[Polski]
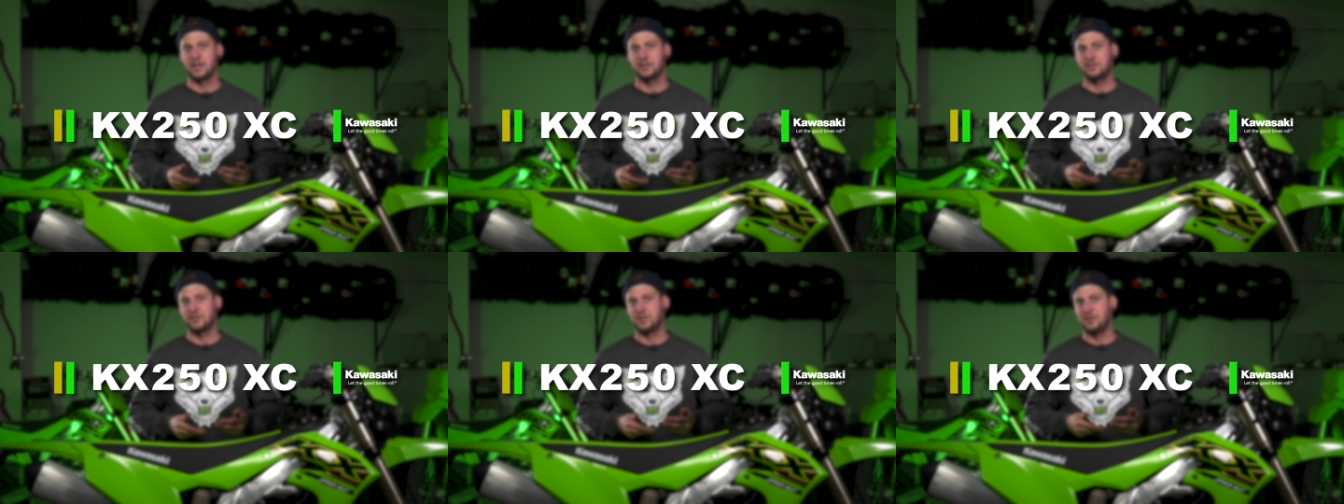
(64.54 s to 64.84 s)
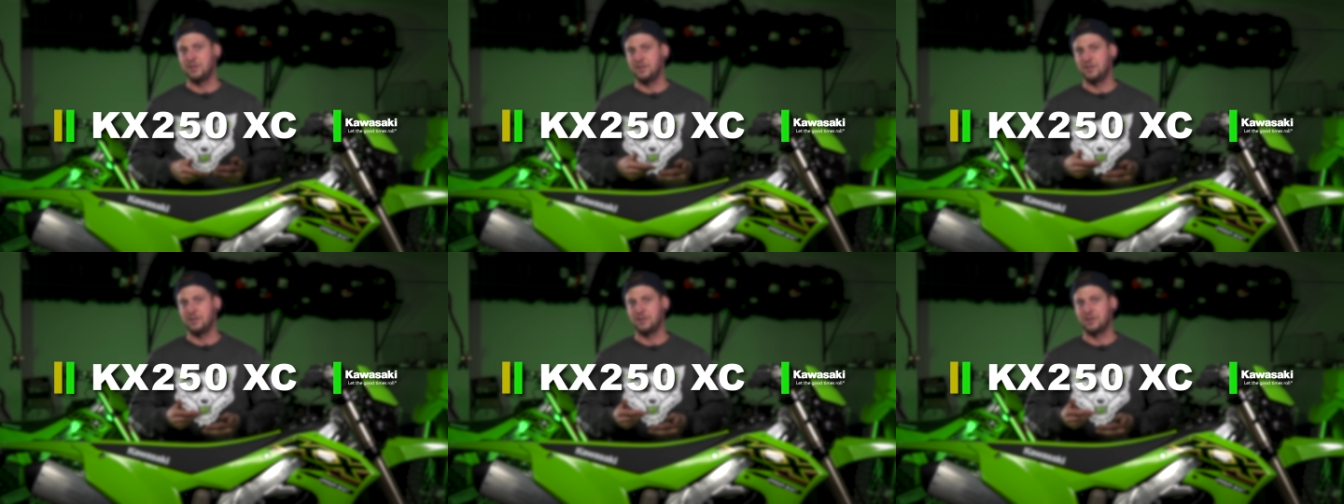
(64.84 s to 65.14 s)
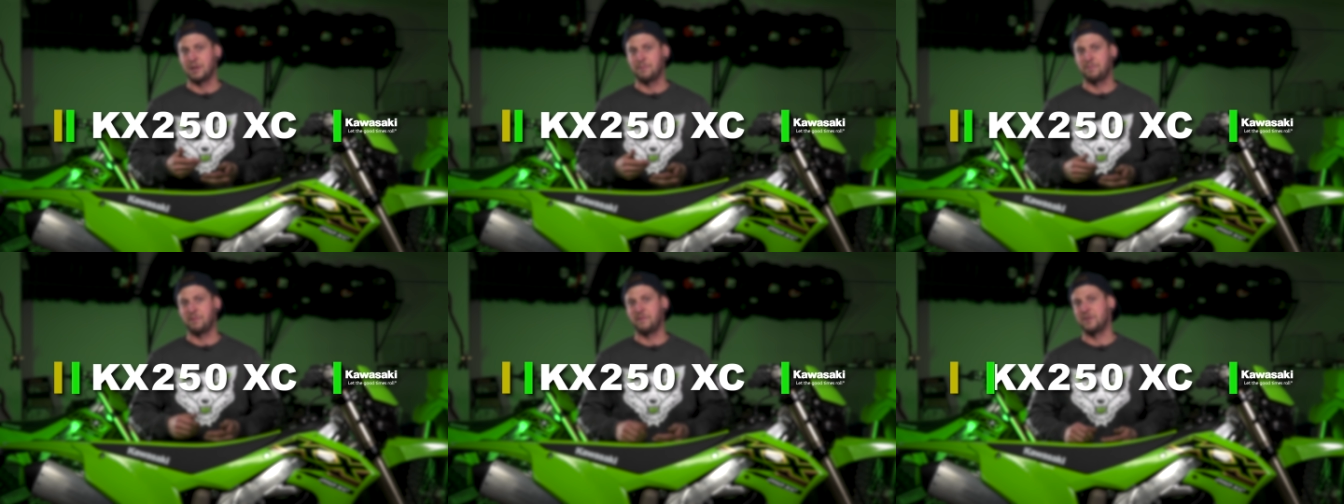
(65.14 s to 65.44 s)
czyli
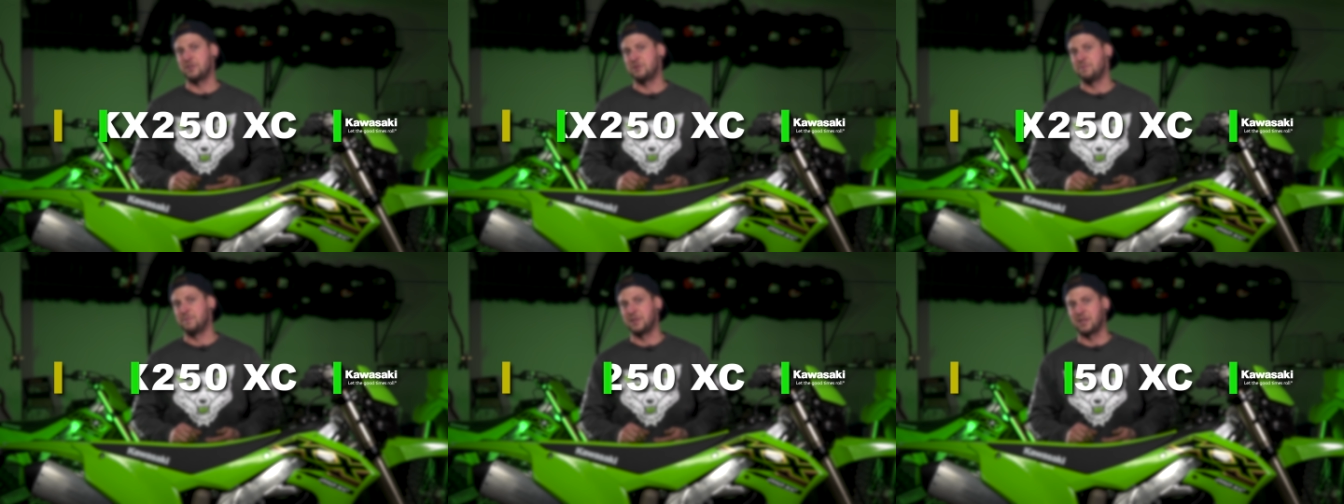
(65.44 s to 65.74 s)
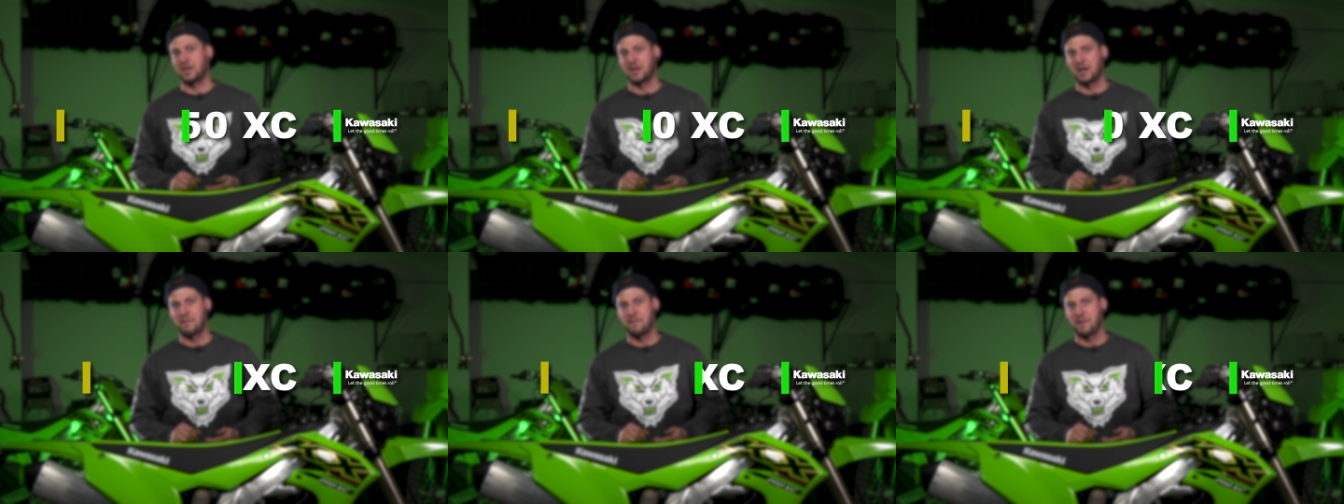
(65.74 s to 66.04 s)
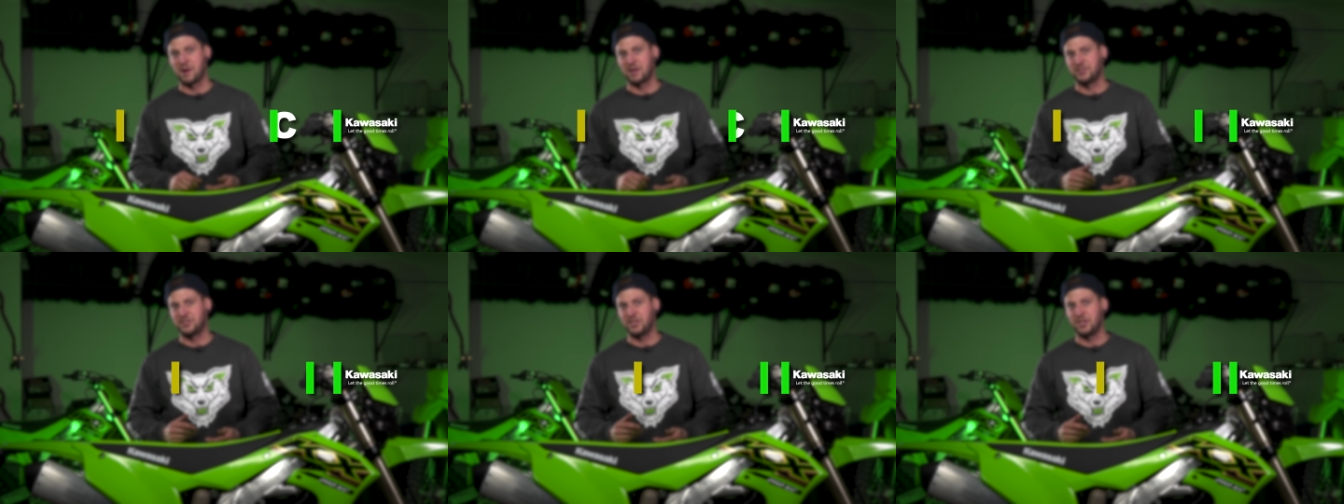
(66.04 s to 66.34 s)
ta powiedzmy taka
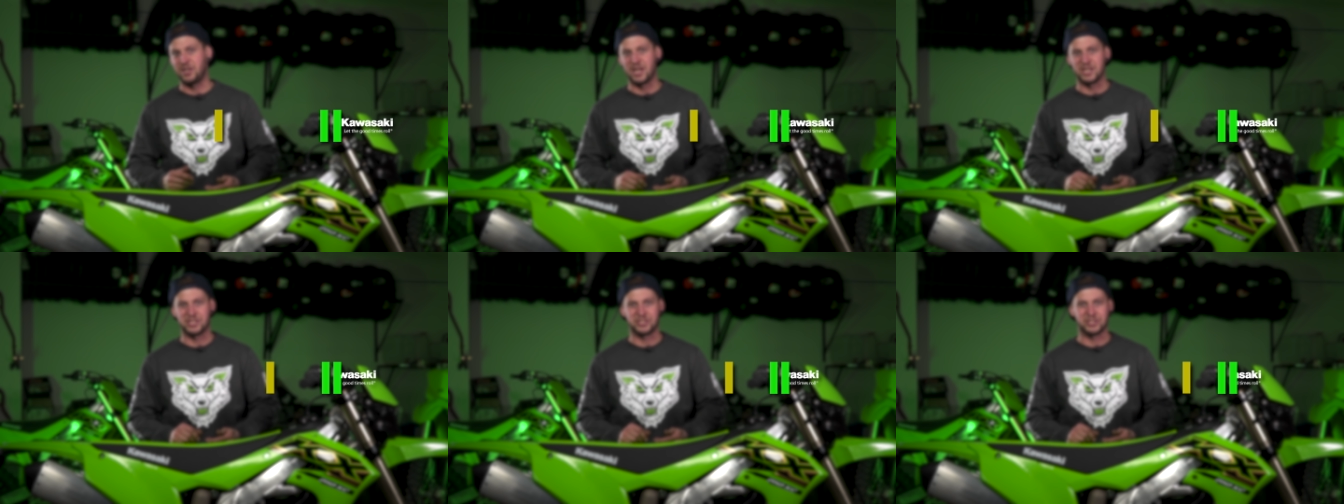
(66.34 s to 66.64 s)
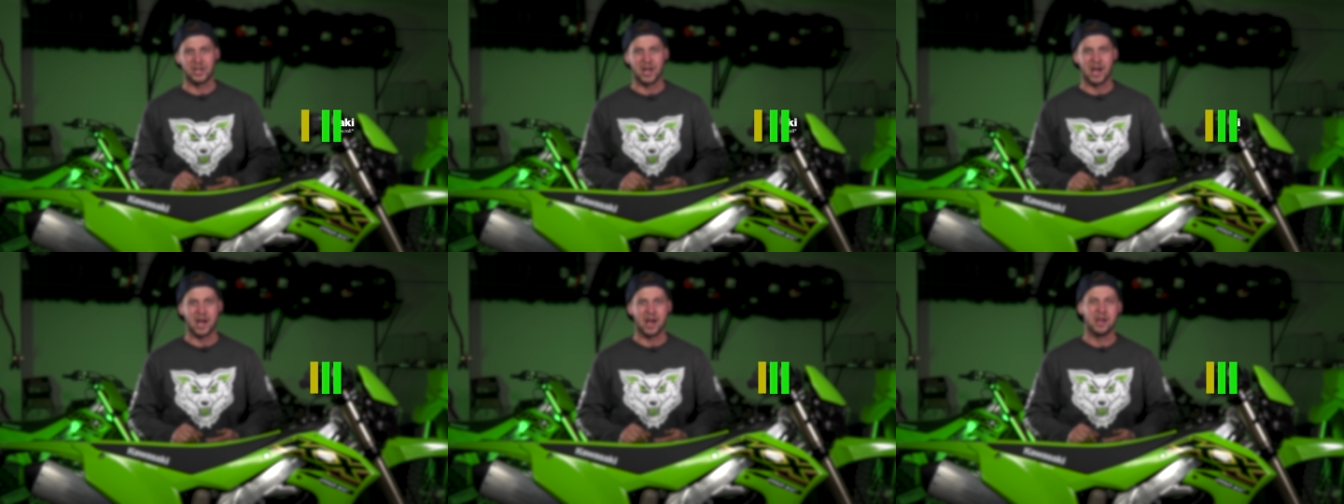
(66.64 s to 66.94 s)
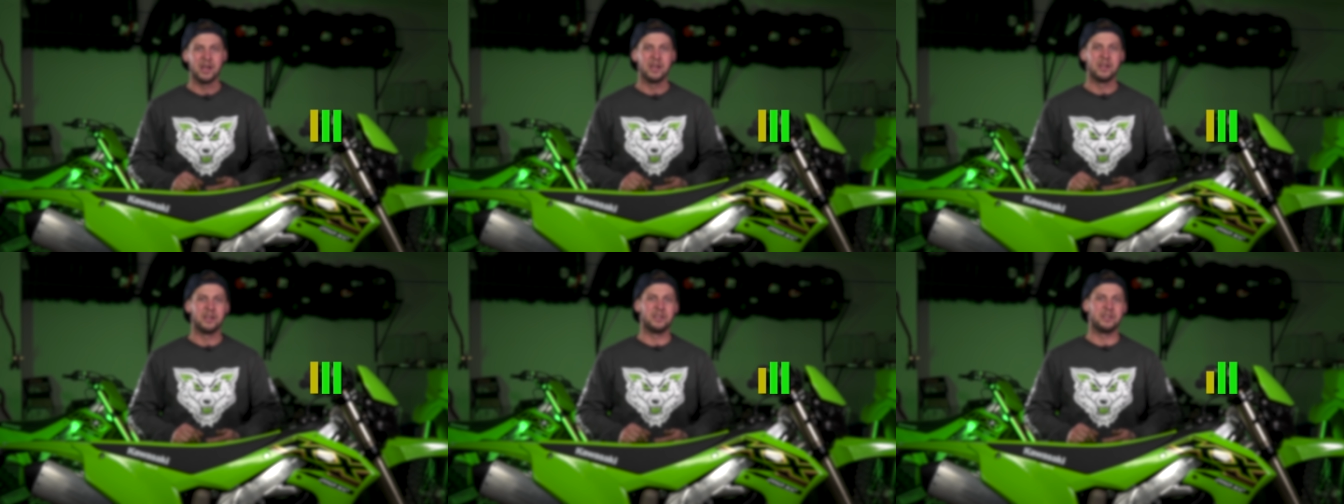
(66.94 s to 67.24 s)
bardziej leśna
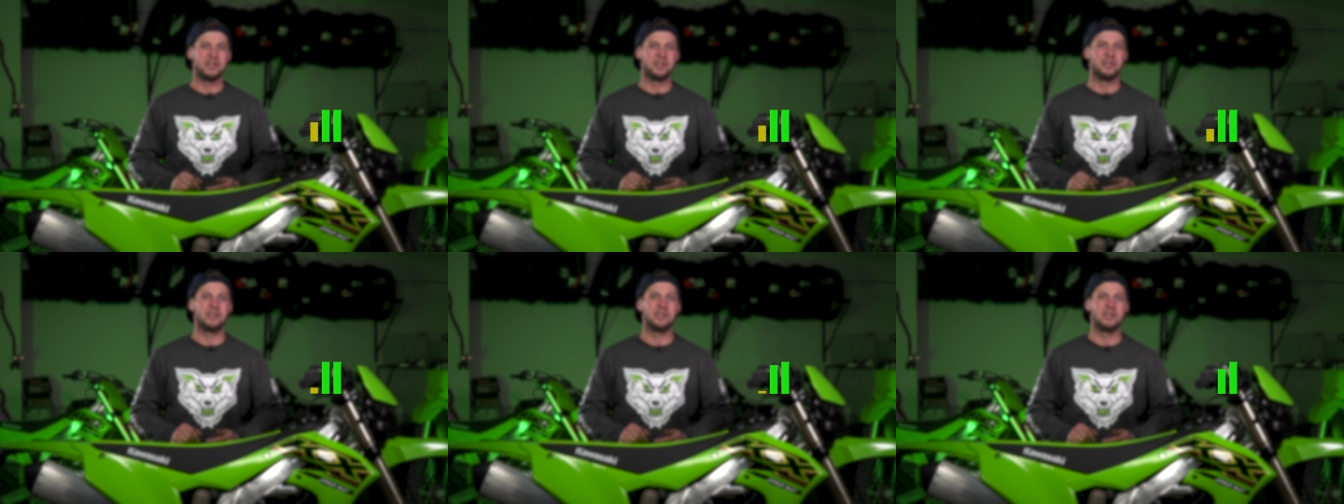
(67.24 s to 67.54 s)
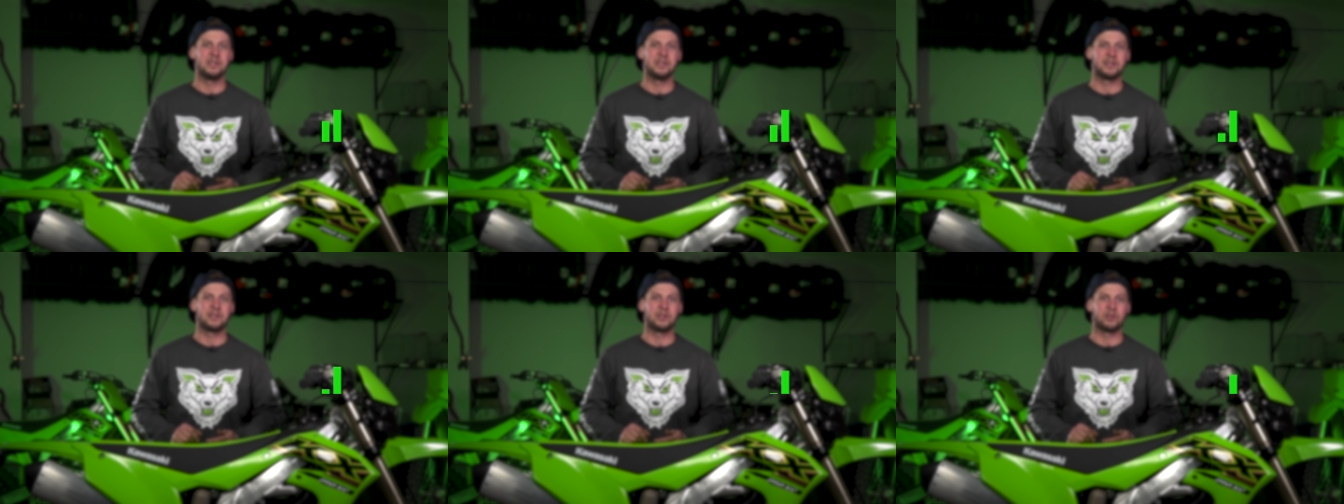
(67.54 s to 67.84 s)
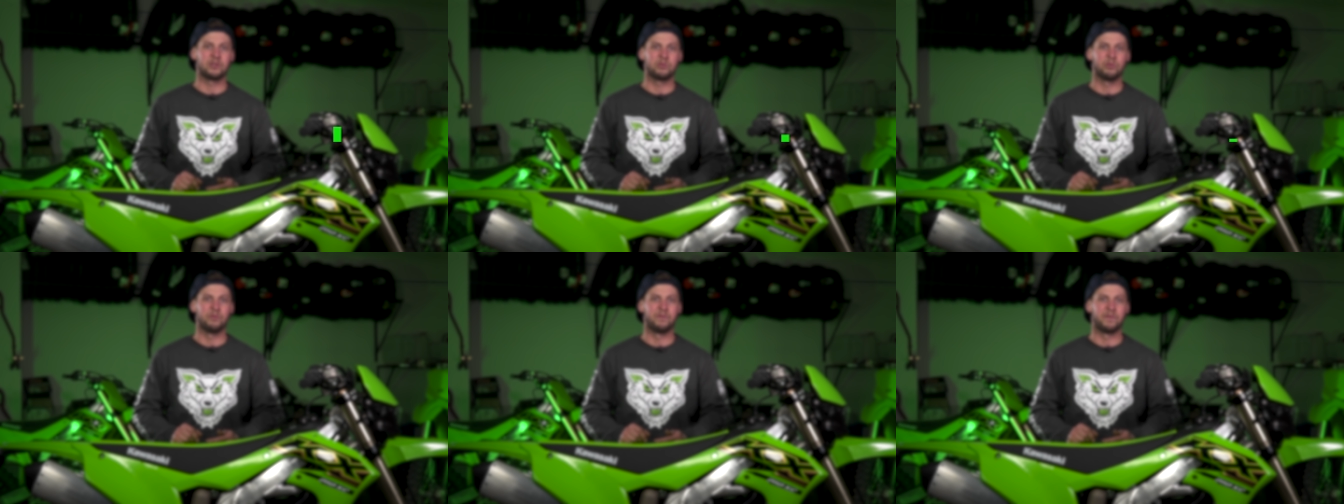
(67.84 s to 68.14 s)
yy,
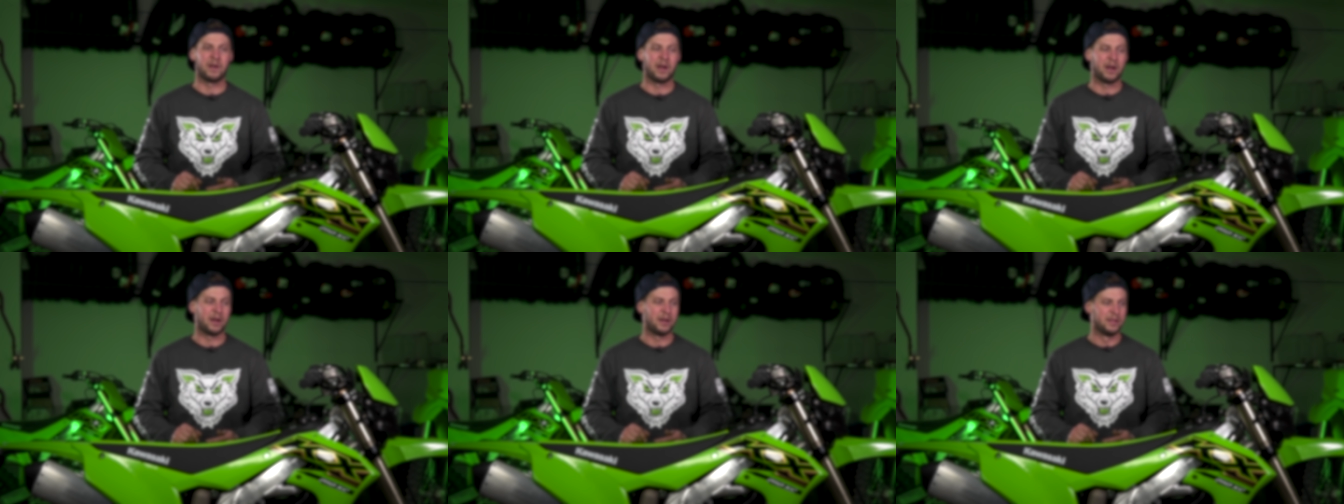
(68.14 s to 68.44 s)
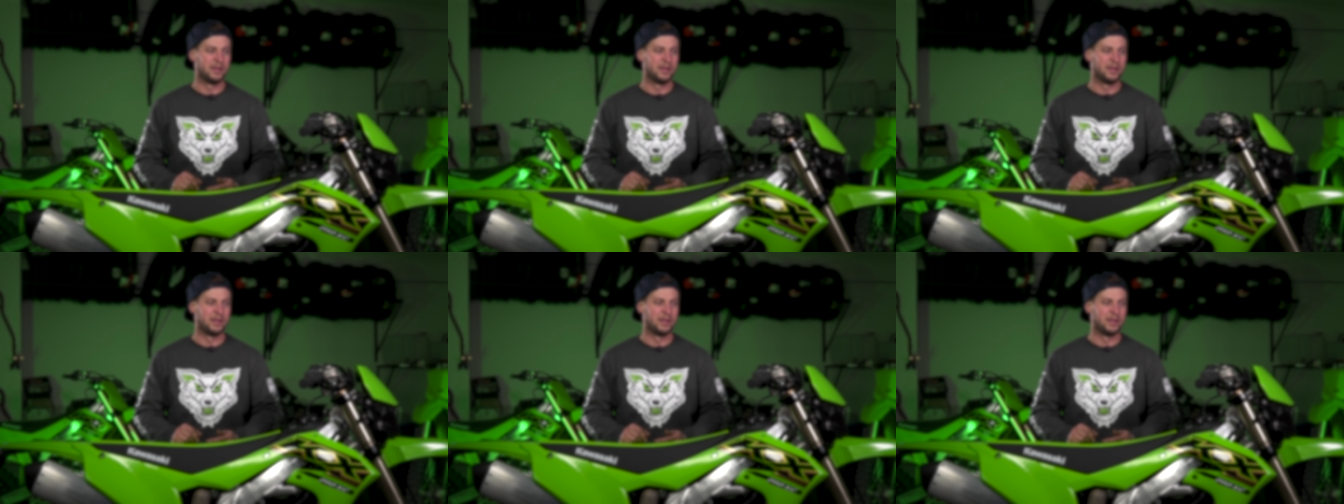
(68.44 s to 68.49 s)
krosówka.